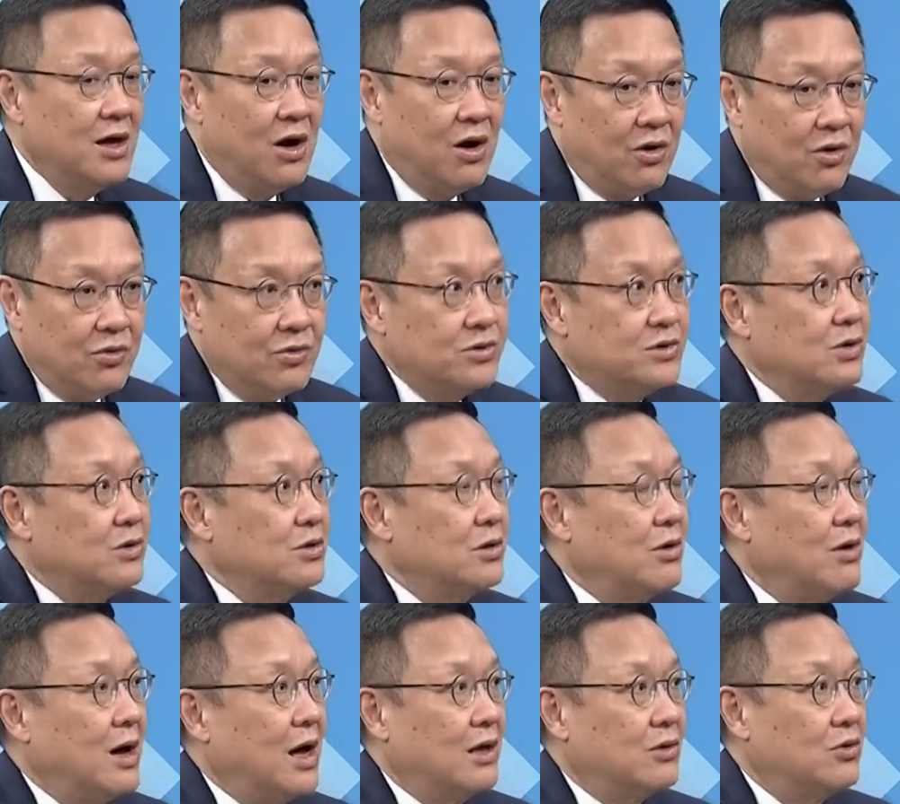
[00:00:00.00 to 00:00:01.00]
欧洲的
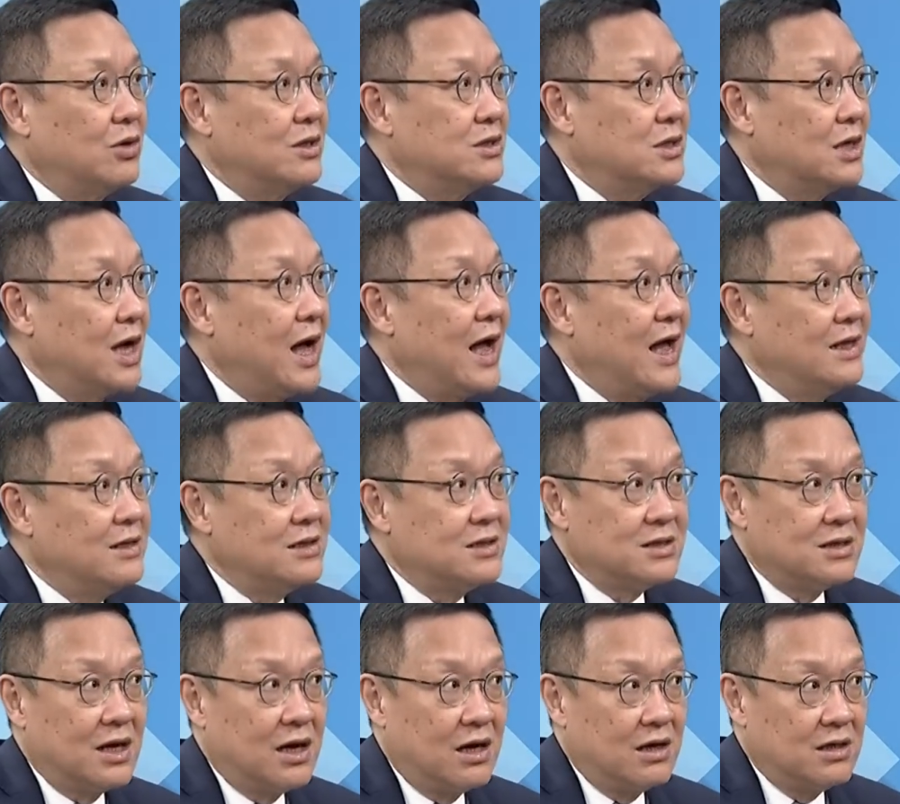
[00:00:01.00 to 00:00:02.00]
话对这个案子
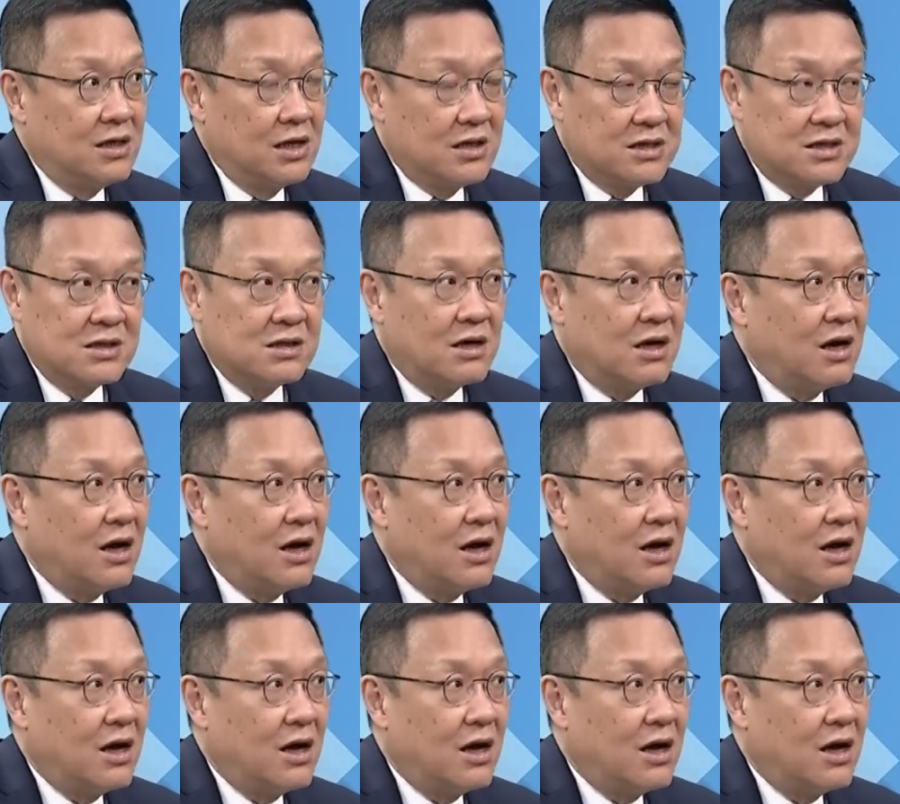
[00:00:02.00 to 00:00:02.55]
啊也是